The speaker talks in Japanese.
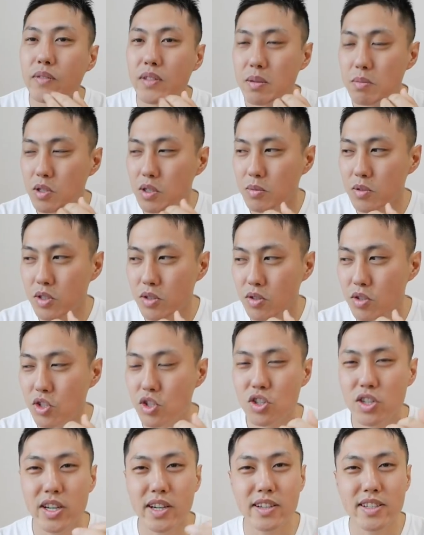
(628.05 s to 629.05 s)
で、僕もその
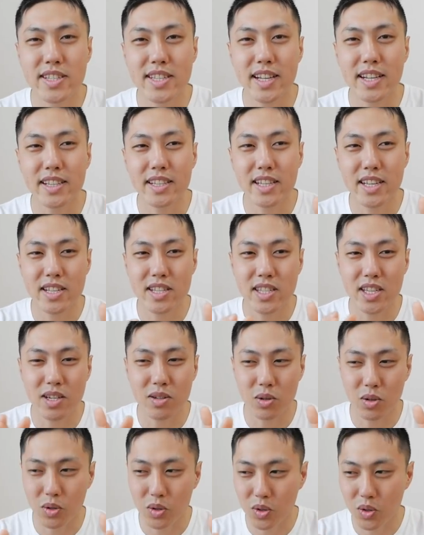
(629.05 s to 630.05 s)
中学3年生
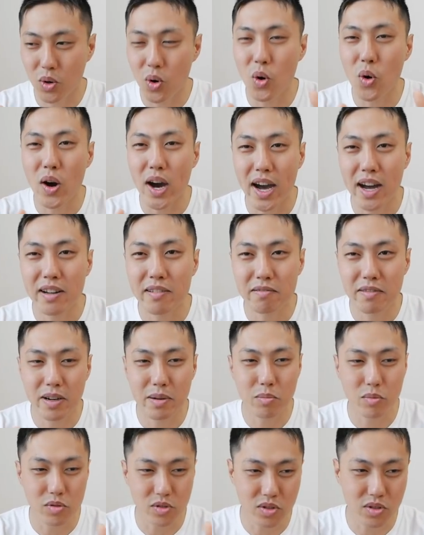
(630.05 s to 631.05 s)
の後半
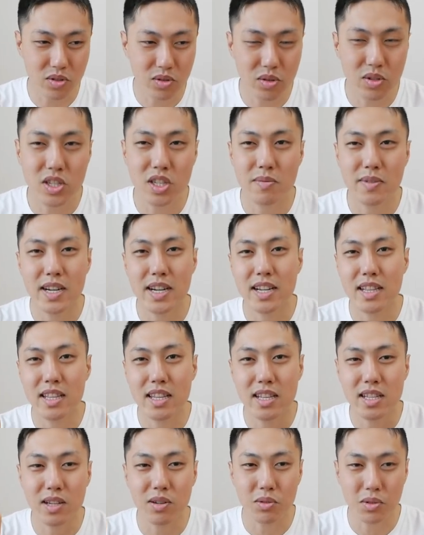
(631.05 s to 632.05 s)
はもうずっといじめられ
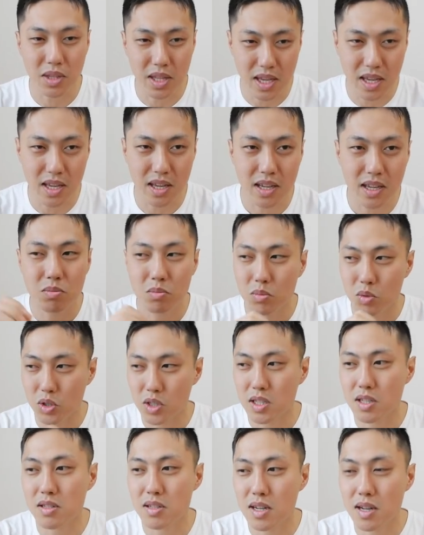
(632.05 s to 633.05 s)
ていたので、もう
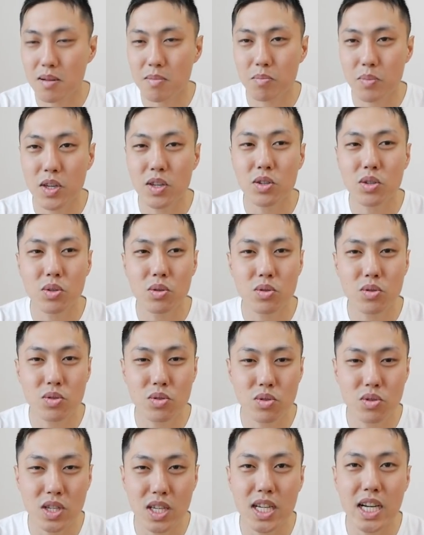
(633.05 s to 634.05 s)
ひたすら勉強
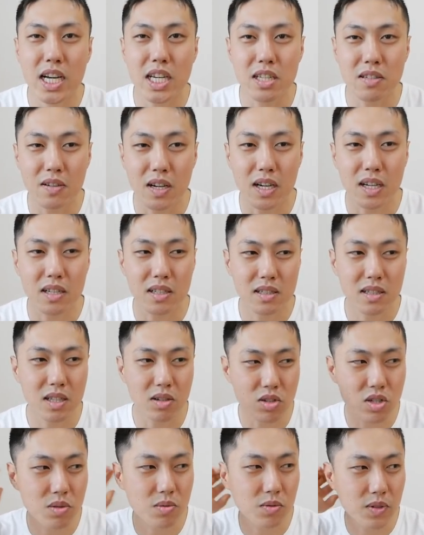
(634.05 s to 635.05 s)
する以外には
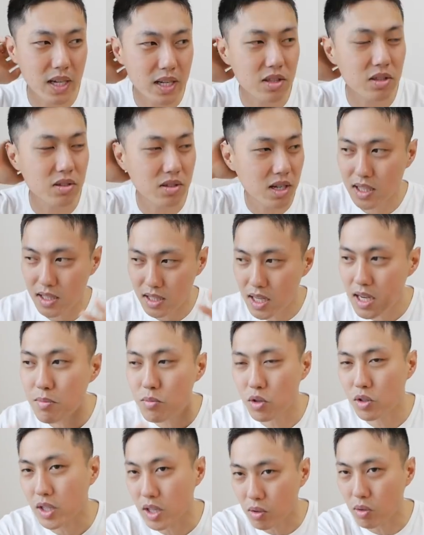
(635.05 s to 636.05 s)
楽しみもないっていうか、家
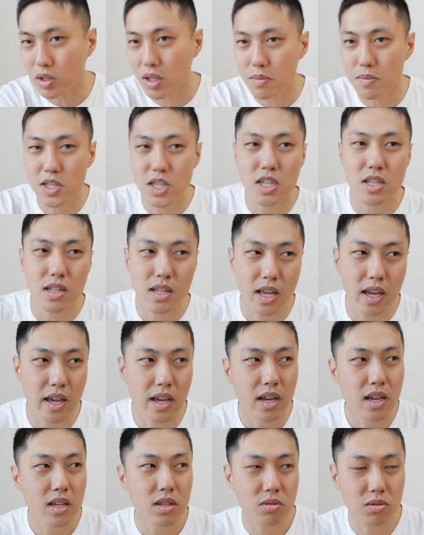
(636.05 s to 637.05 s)
も結構厳しいん
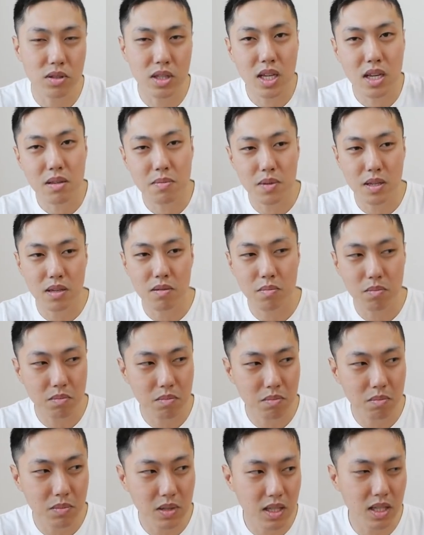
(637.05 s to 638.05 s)
で、そのテレビ
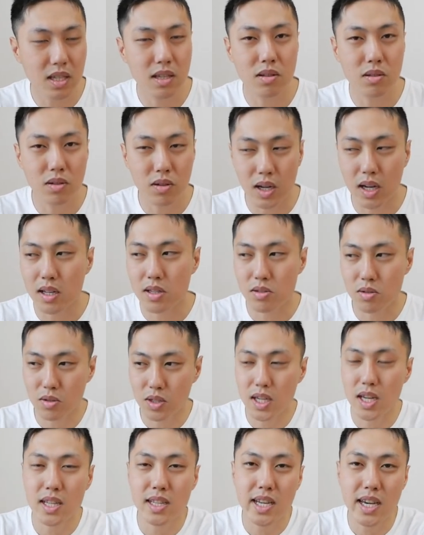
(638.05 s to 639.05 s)
見てるとか、そ
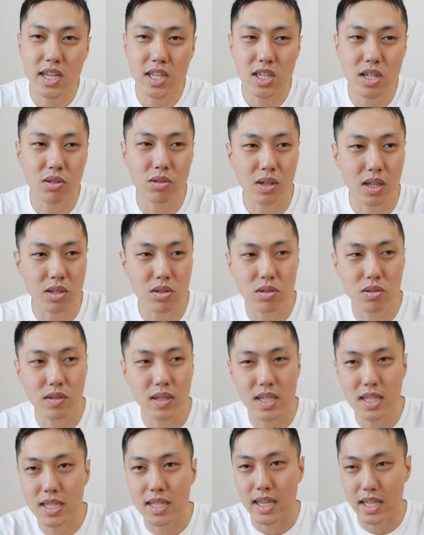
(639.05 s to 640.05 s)
の携帯いじるとか、そういう
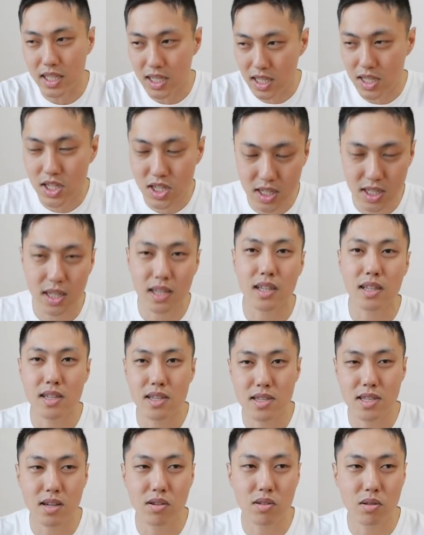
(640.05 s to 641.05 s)
のは一切禁止だったんで
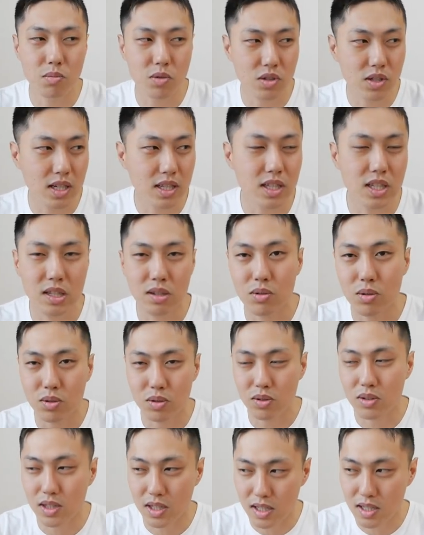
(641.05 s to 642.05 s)
す。なので僕ができるこ
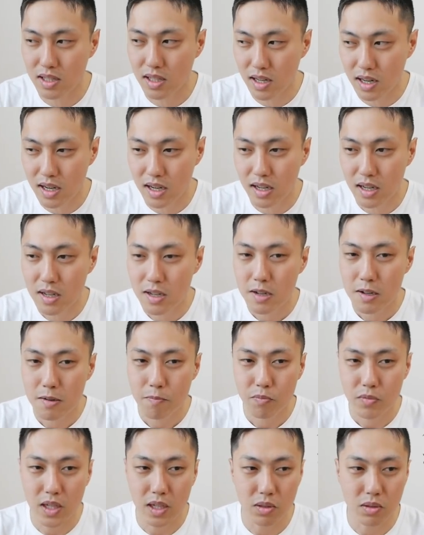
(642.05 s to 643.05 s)
とって言ったら、
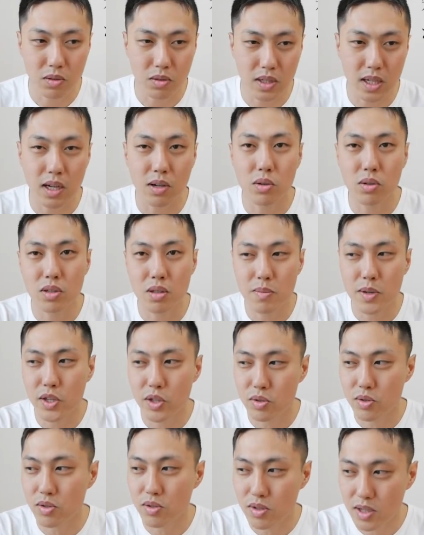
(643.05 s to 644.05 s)
あの、学校で勉
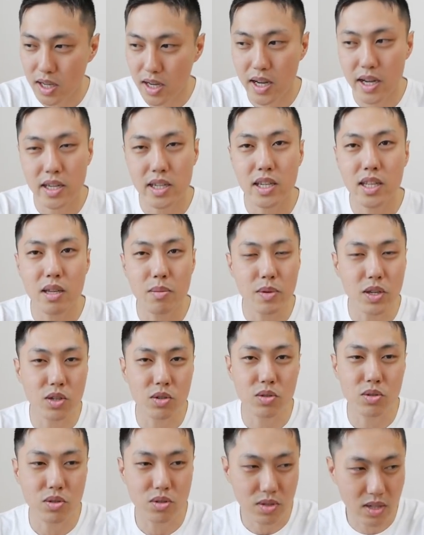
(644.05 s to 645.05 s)
強するか、家で勉
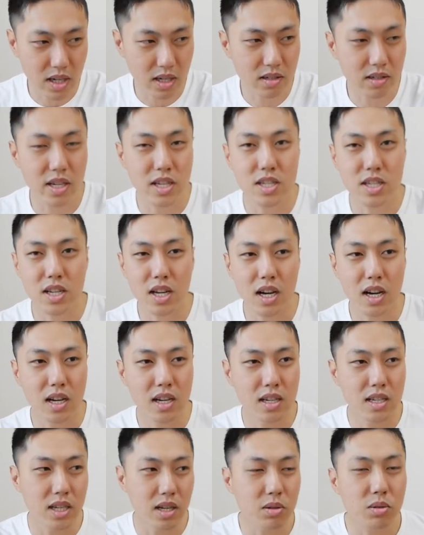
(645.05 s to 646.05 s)
強するかぐらいし
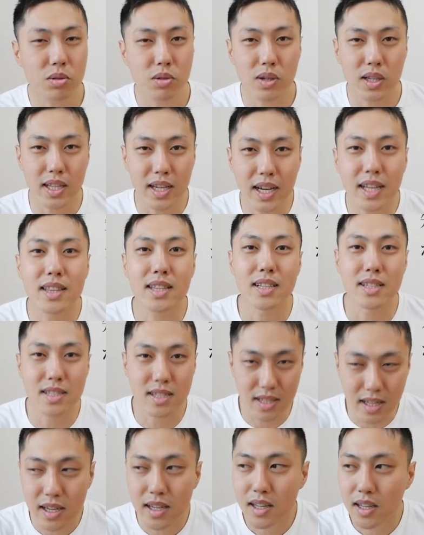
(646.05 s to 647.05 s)
かやることがなかったんで
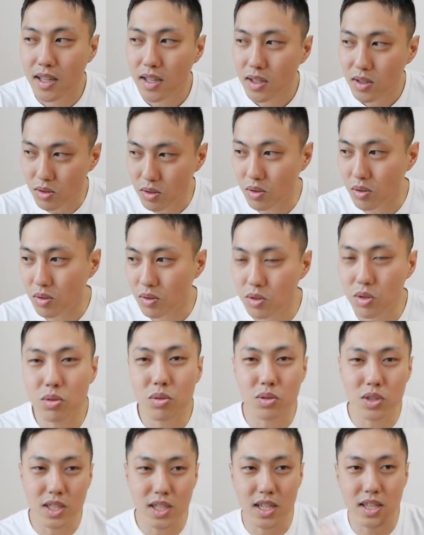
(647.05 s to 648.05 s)
すね。そう、
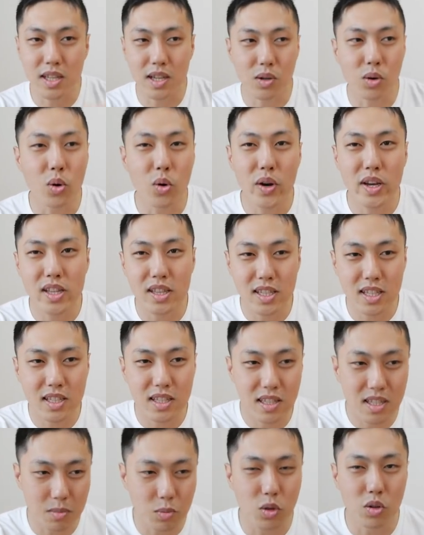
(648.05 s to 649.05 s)
外に出て公園に
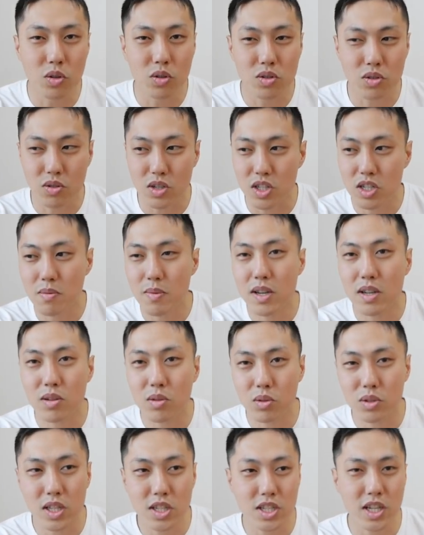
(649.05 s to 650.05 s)
行っても、そのいじめっ
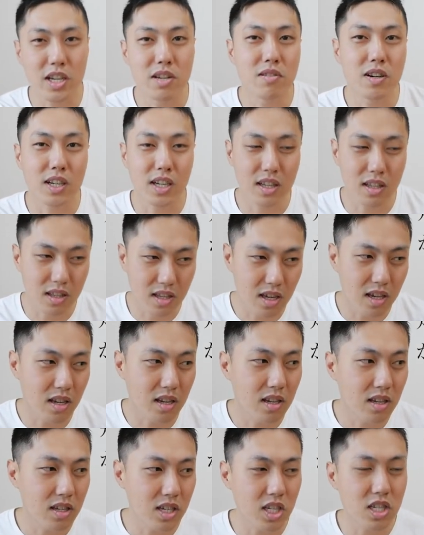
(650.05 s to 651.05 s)
子たちがいるわけなん
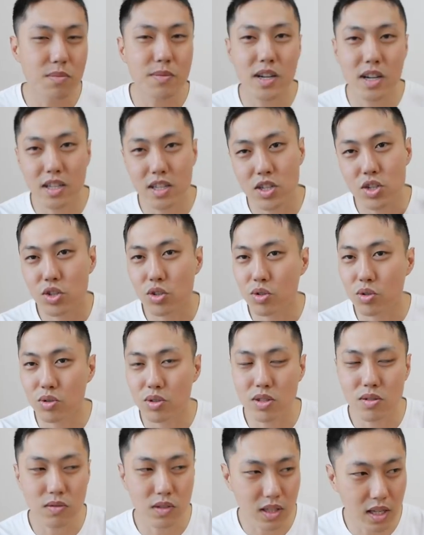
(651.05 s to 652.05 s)
で、いじめられて終了
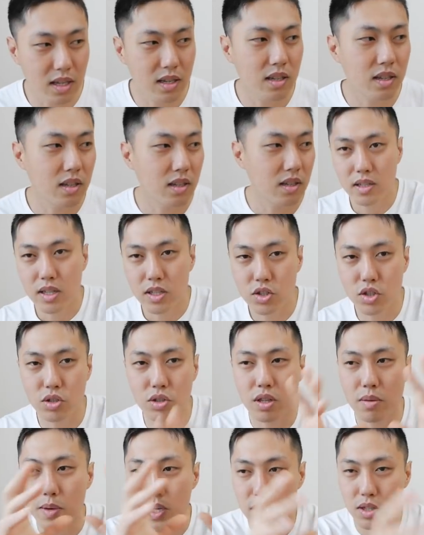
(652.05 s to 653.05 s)
ですもんね。
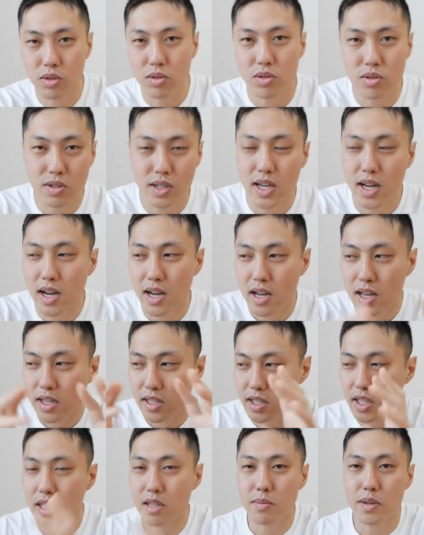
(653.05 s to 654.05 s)
塾で勉強するか、
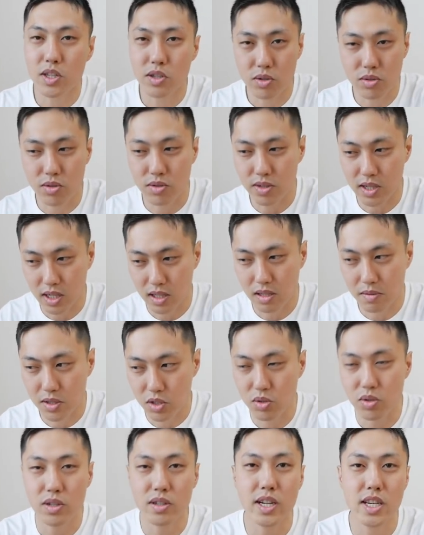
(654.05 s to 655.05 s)
家で勉強するかって、まあ
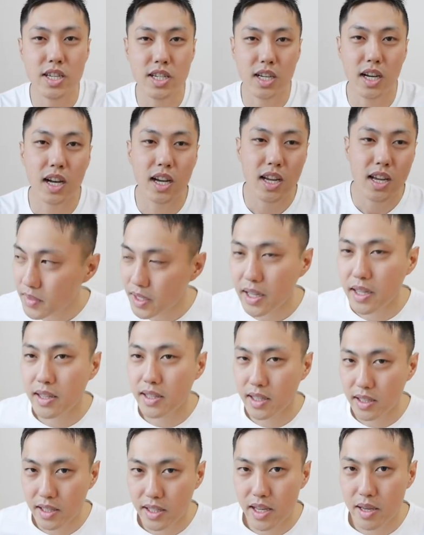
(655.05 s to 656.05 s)
それぐらいしかな
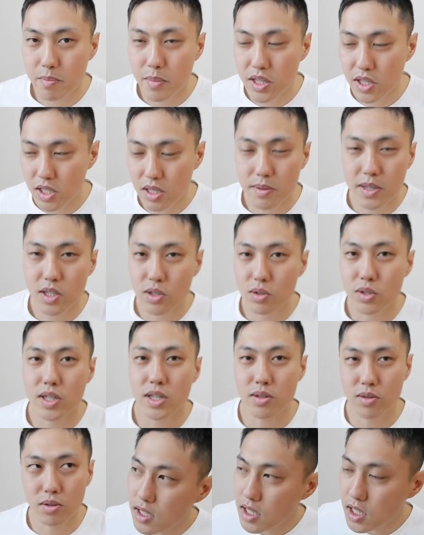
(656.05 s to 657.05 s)
かったんで、めっちゃ勉強し
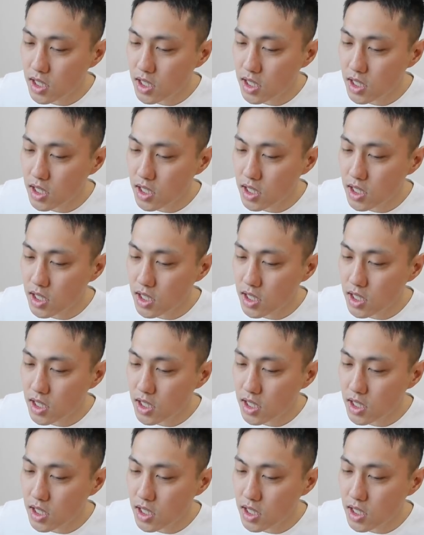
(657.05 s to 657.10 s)
たんですよ。